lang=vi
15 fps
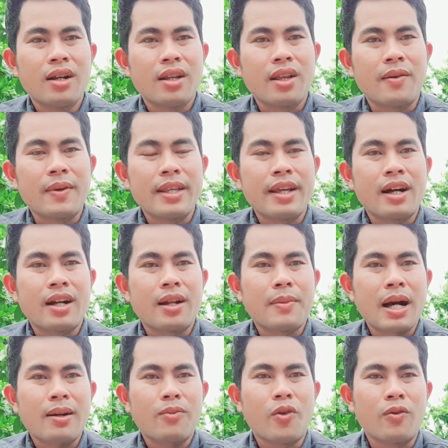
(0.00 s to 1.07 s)
rồi bây giờ là
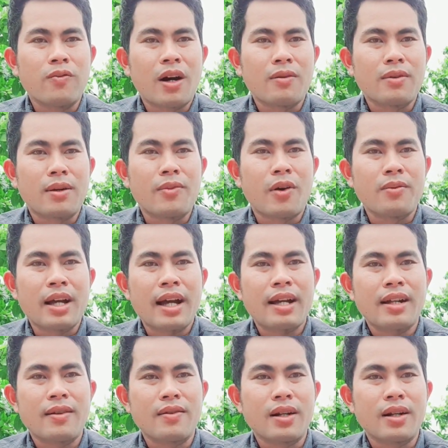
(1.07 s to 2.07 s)
bắt buộc Phong là một hai là